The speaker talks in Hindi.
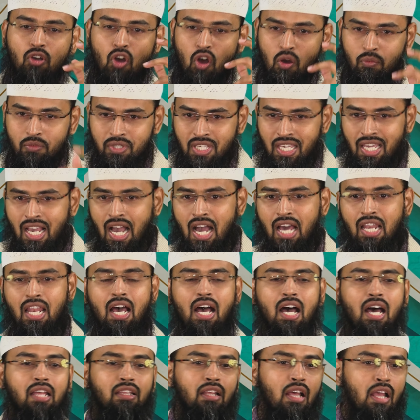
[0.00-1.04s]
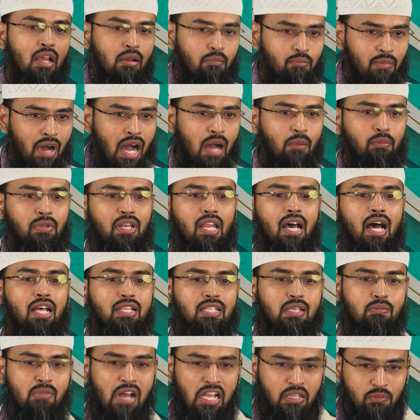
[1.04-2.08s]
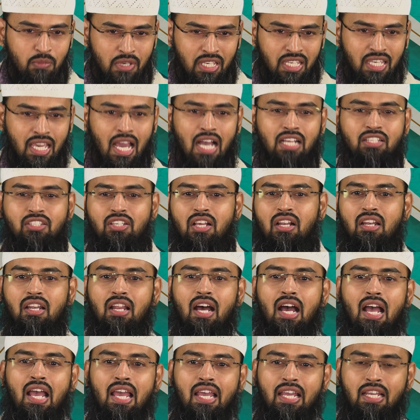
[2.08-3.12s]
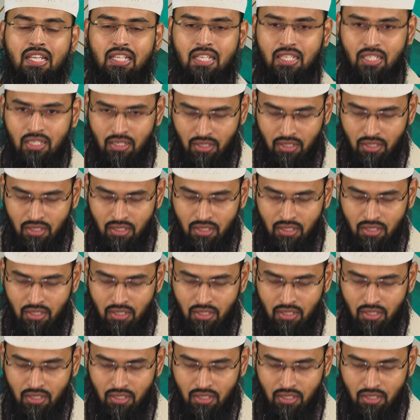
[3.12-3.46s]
कौम की हालात मामला समाज में क्या चल रहा है